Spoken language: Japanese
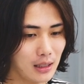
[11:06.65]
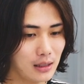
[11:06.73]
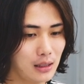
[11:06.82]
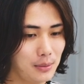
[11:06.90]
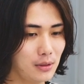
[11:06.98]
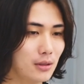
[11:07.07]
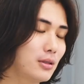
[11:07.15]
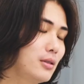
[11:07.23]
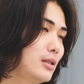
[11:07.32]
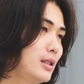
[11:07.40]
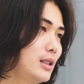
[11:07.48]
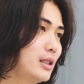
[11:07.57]
自分の
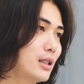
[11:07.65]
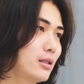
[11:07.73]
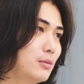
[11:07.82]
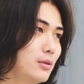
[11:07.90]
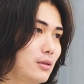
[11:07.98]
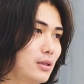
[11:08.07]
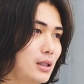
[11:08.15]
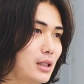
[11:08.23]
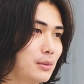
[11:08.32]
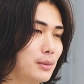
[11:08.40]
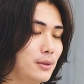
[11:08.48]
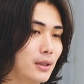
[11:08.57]
数字に着目して
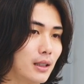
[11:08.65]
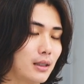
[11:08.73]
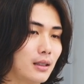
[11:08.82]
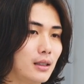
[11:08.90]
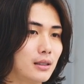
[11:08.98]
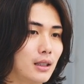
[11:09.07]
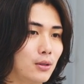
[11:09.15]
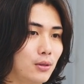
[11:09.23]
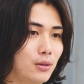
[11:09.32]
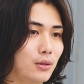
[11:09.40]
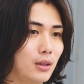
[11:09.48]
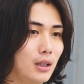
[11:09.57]
た部分があったんですけ
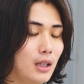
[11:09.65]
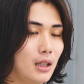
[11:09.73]
ど